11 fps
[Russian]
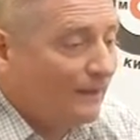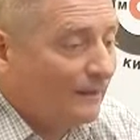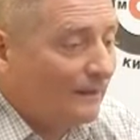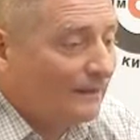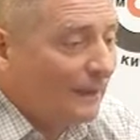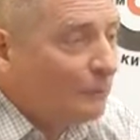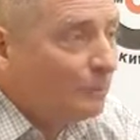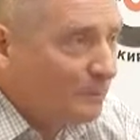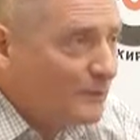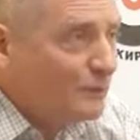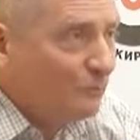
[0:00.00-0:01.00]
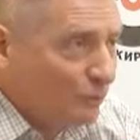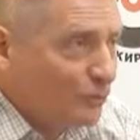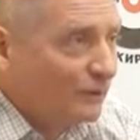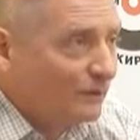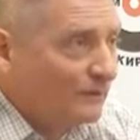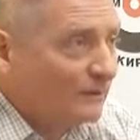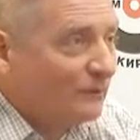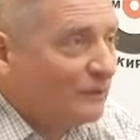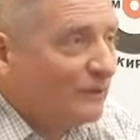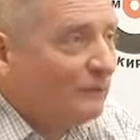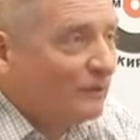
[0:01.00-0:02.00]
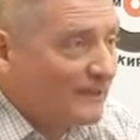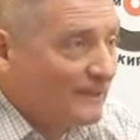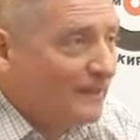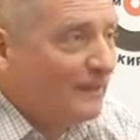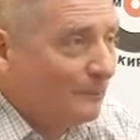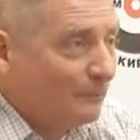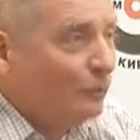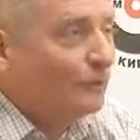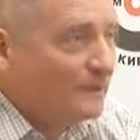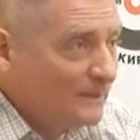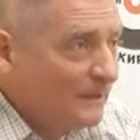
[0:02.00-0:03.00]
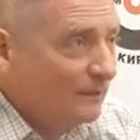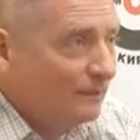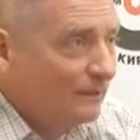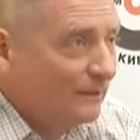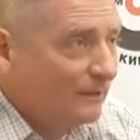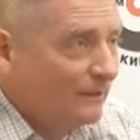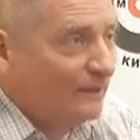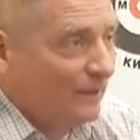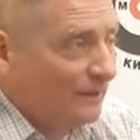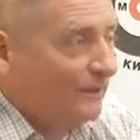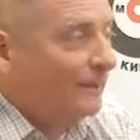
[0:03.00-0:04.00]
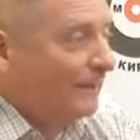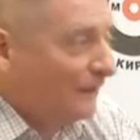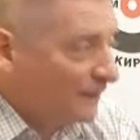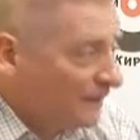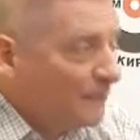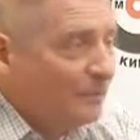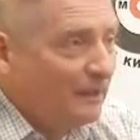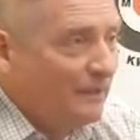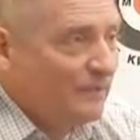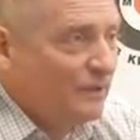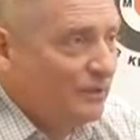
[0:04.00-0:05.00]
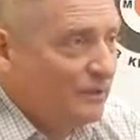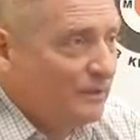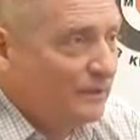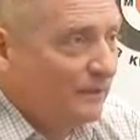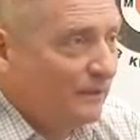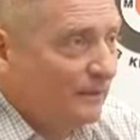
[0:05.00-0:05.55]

Э, эту пенсию может, э, его наследники могут наследовать и тратить. Это накопление всей жизни.